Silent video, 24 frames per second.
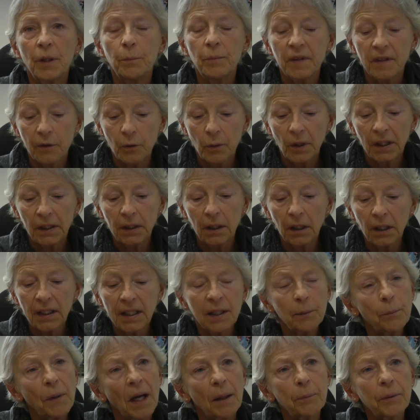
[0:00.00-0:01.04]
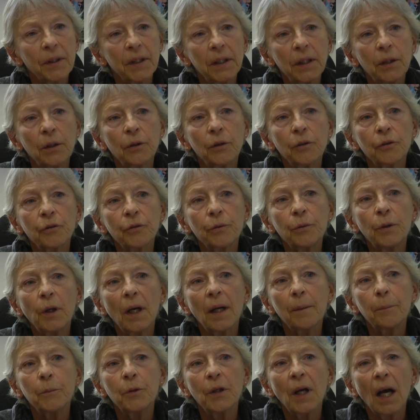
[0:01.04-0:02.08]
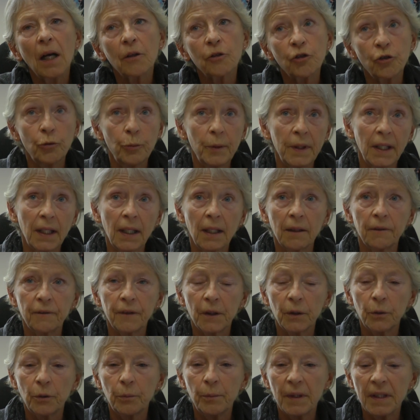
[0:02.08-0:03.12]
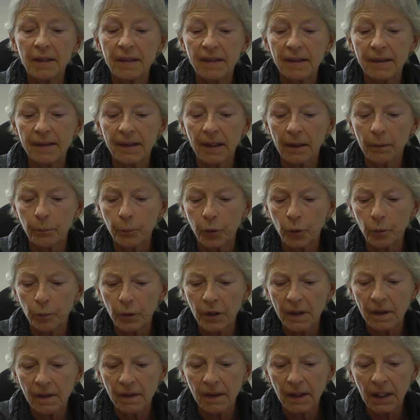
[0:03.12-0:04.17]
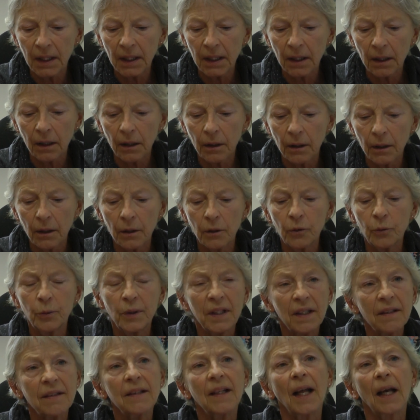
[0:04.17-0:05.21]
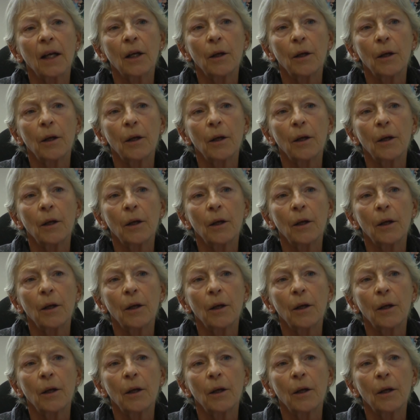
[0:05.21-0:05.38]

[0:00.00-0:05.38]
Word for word: Témiscouata, qui m'a appelé un jour en, juillet, en fait 2017, pour me dire Louise, la